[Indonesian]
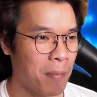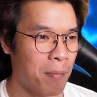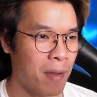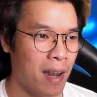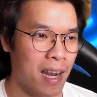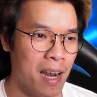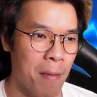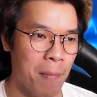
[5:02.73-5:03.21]

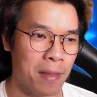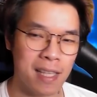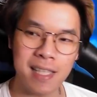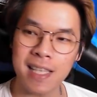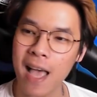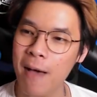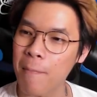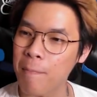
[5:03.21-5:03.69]
malah dapetnya
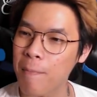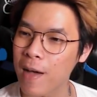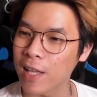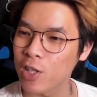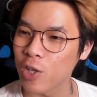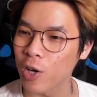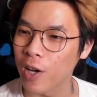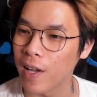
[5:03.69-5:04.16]
sampah,
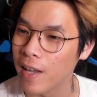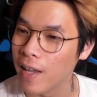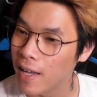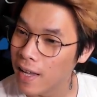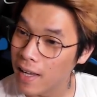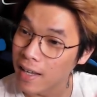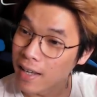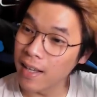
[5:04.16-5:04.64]
coy.
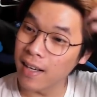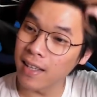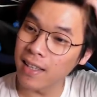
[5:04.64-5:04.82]
Giliran